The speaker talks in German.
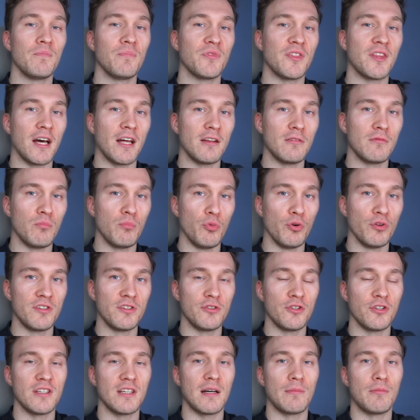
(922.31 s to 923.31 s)
Dann muss
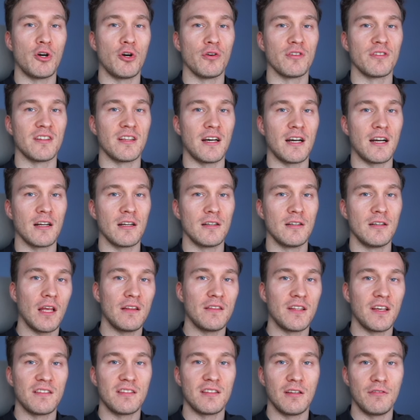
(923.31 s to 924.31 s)
ich euch aber auch sagen,
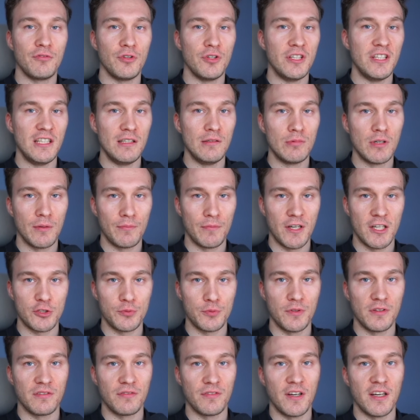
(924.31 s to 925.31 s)
dass ihr für die IBAN
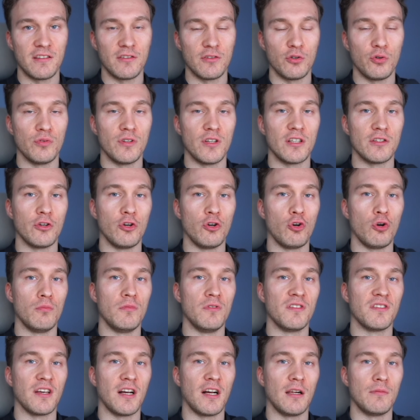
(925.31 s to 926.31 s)
beispielsweise 100 Euro
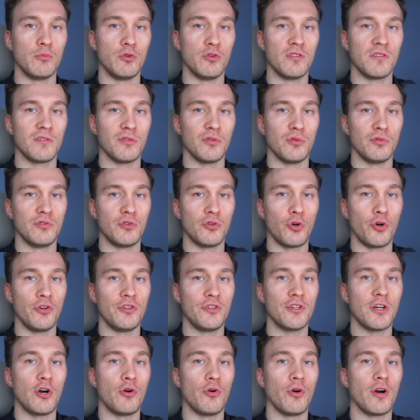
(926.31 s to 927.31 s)
bezahlen müsst und
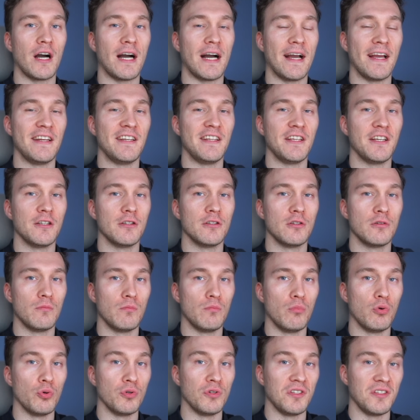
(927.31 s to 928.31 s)
euch auch einige
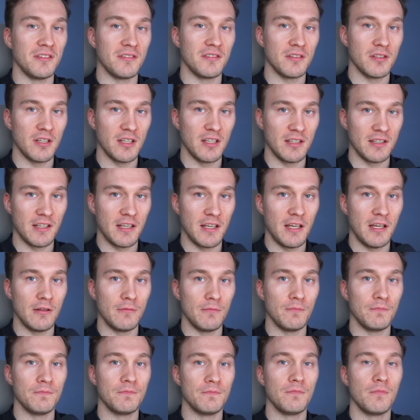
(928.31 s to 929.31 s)
Bonis entgehen.